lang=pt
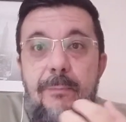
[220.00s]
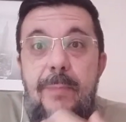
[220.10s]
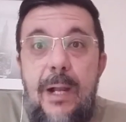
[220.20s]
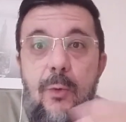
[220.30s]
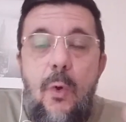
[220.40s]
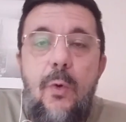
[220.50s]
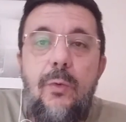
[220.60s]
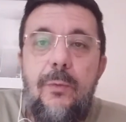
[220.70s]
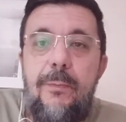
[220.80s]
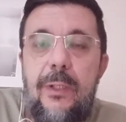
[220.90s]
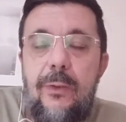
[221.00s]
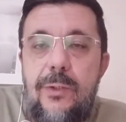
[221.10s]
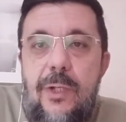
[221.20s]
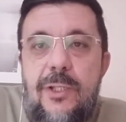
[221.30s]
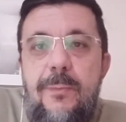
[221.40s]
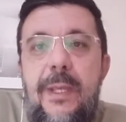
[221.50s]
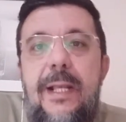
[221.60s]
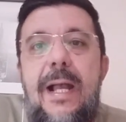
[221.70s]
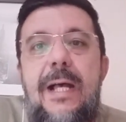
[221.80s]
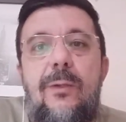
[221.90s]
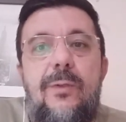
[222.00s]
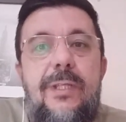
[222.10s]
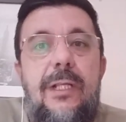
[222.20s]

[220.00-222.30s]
pagou pelos nossos pecados,